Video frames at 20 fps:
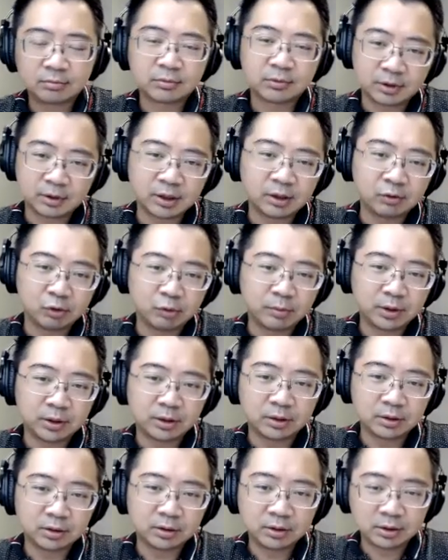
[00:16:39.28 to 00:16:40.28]
跟我
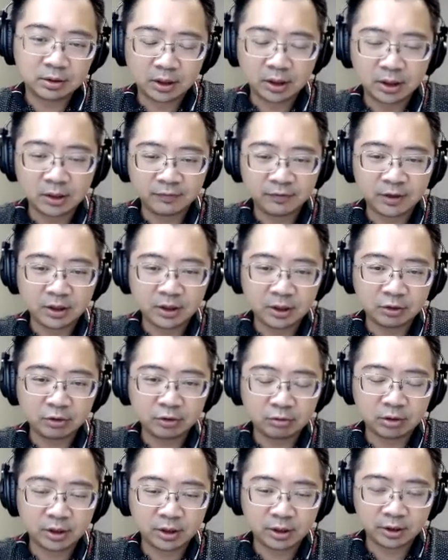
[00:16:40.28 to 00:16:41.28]
们 N F T
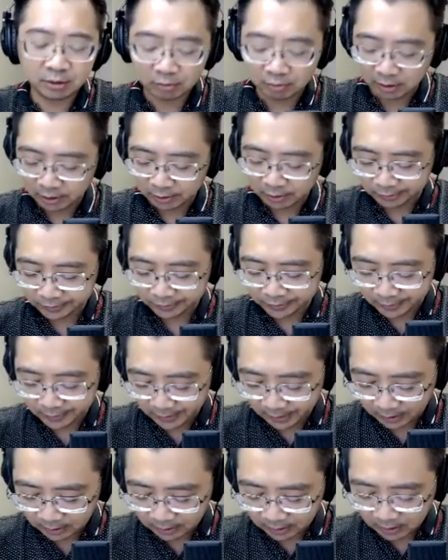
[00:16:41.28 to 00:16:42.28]
区块链有关的东西
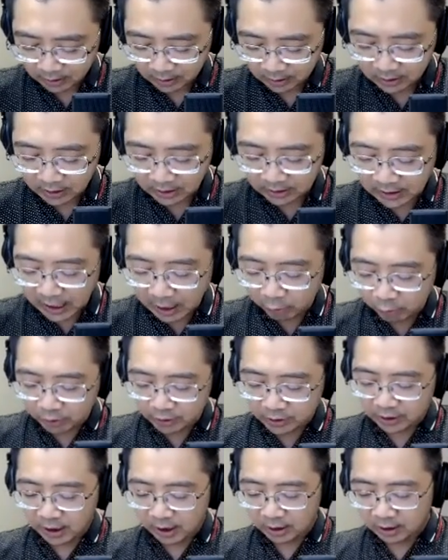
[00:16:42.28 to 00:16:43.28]
啊。让大家问
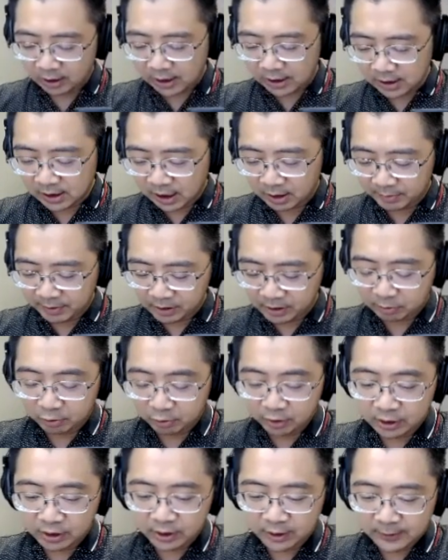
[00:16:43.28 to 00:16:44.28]
题好了，看大家有没有什么
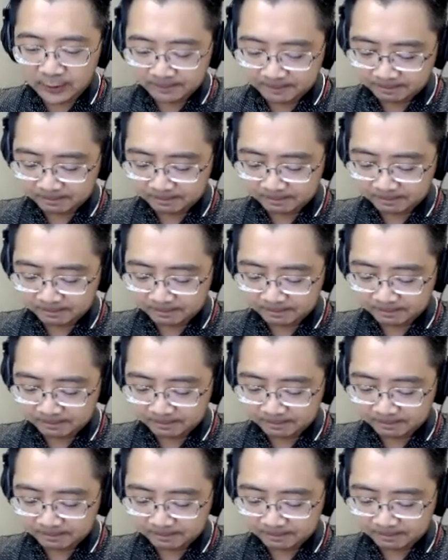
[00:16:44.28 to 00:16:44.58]
问题。